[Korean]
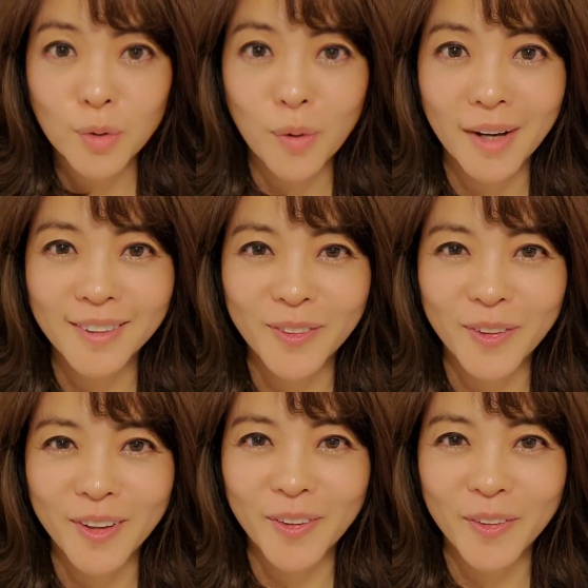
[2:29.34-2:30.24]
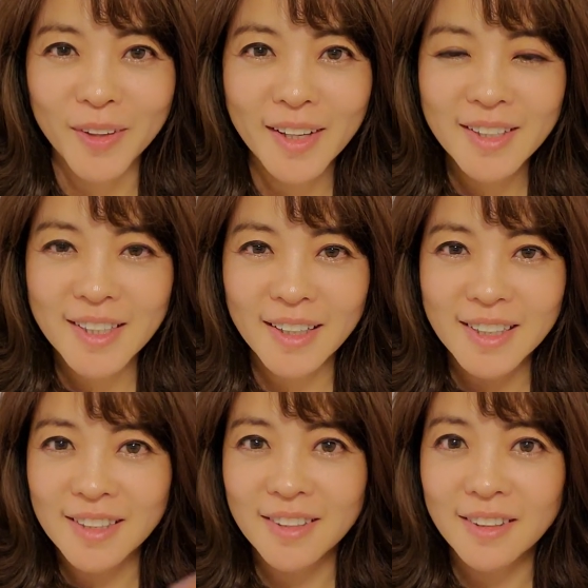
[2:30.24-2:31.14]
좋아하는 거예요. 제가
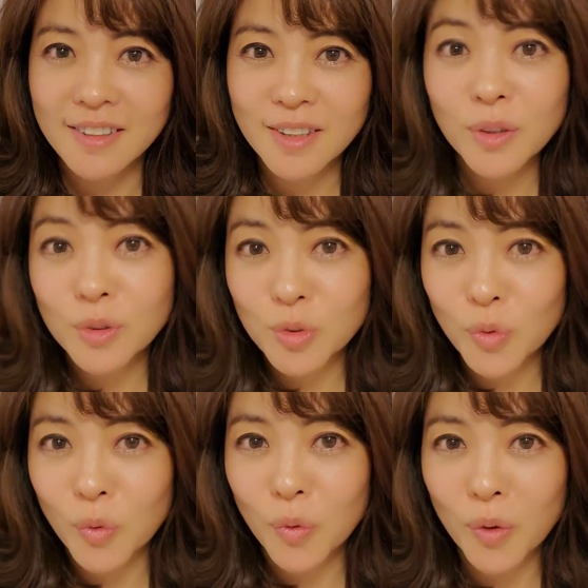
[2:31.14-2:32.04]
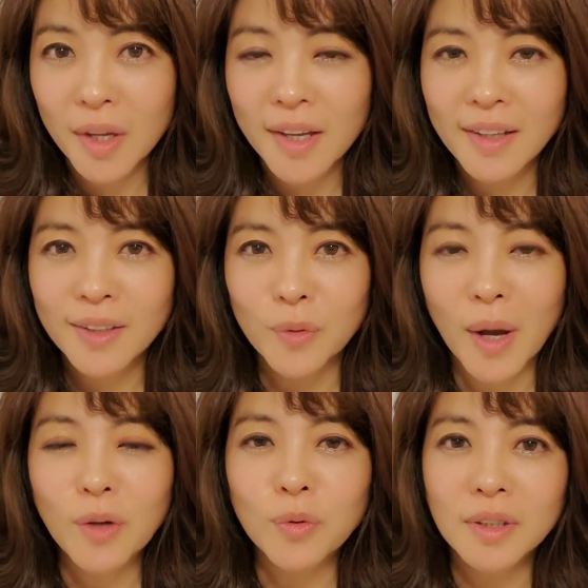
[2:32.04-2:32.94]
자신들을 찍어주고 그리고
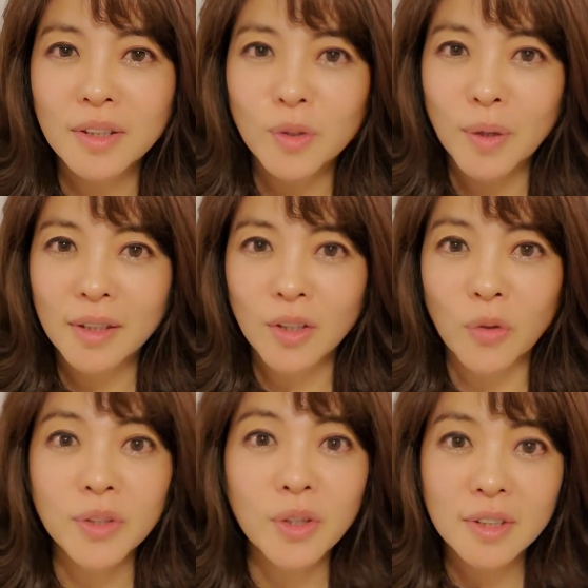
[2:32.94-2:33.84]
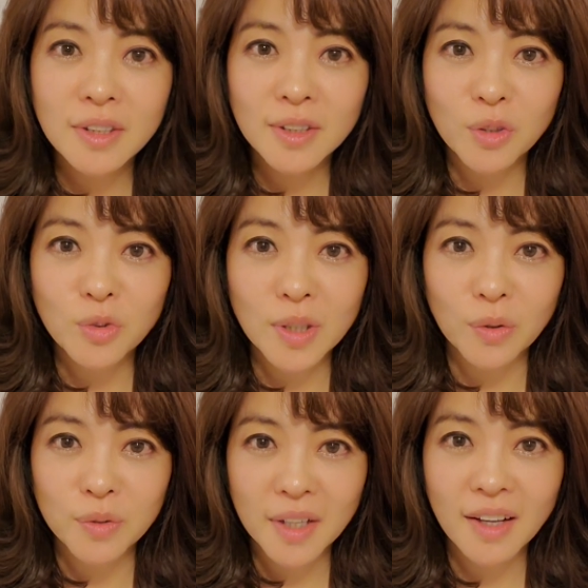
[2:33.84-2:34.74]
한국인들과 이렇게 연결을
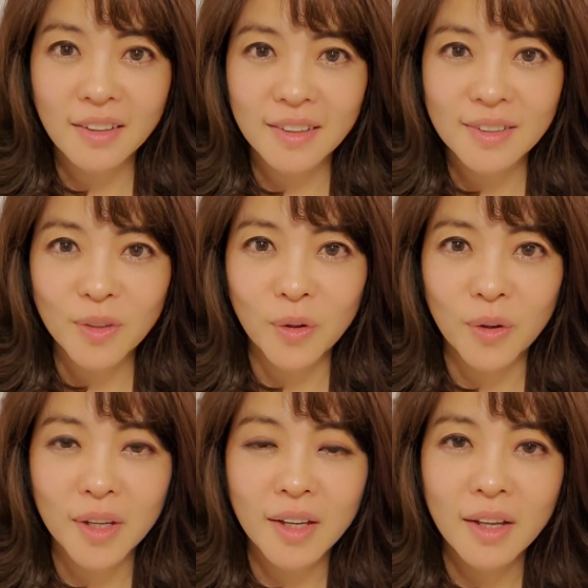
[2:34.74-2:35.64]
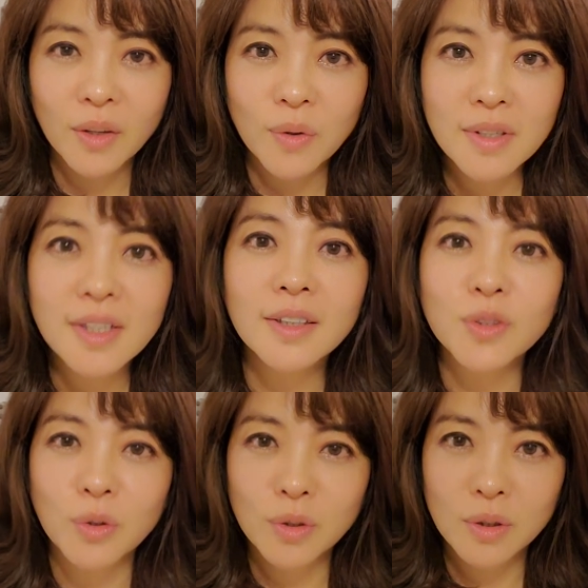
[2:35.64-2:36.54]
시켜준다고 생각을 해서 굉장히
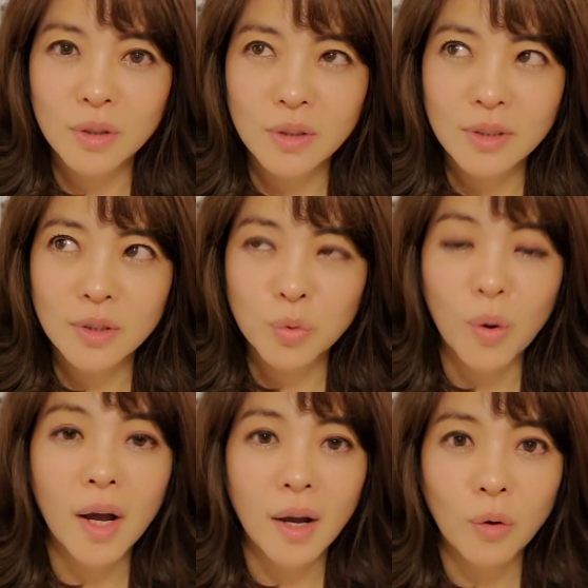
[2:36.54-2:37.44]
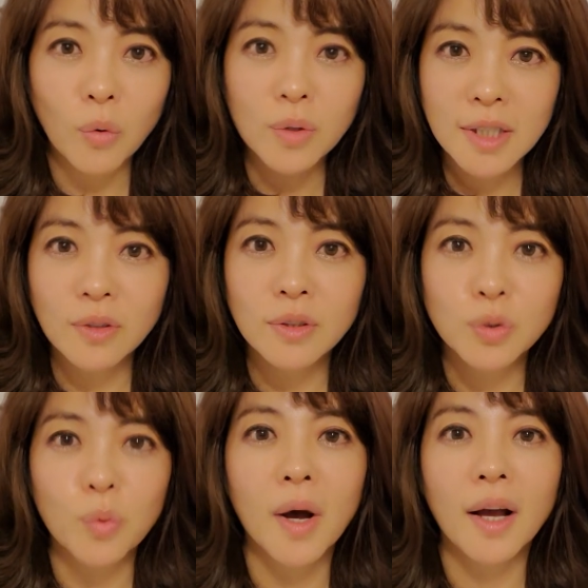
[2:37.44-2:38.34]
저를 이제 좋아하고 채널을
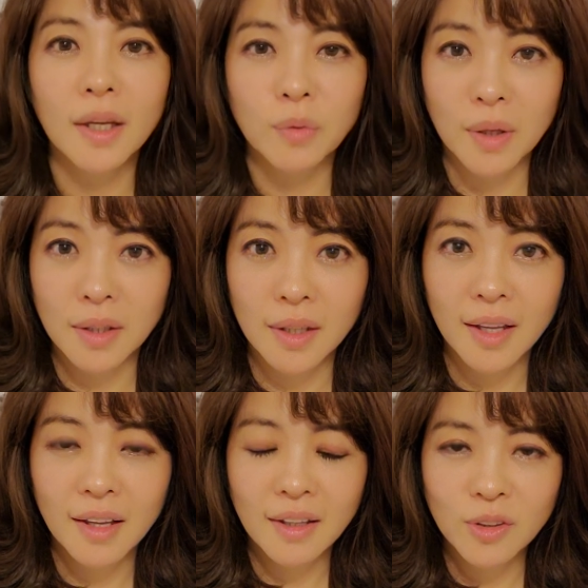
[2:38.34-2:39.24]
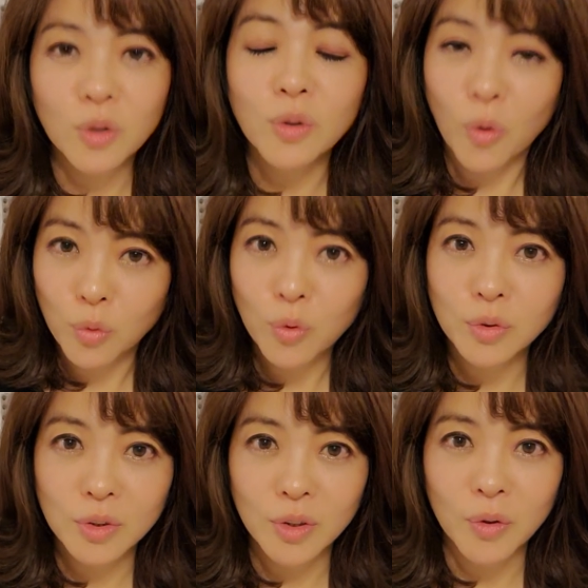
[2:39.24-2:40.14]
좋아하게 된 그런
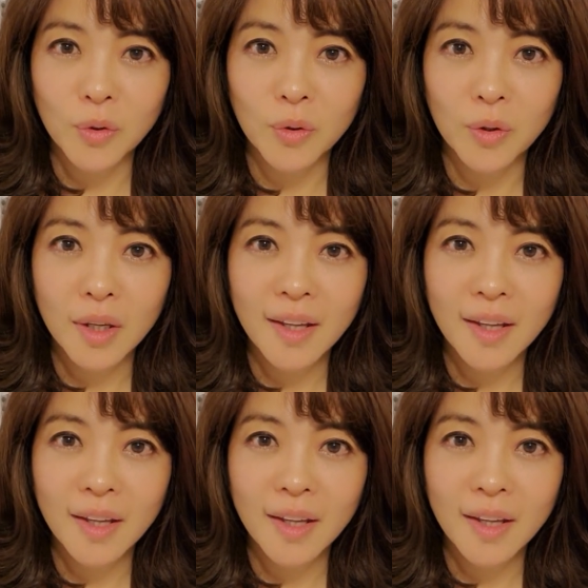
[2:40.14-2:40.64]
경우거든요.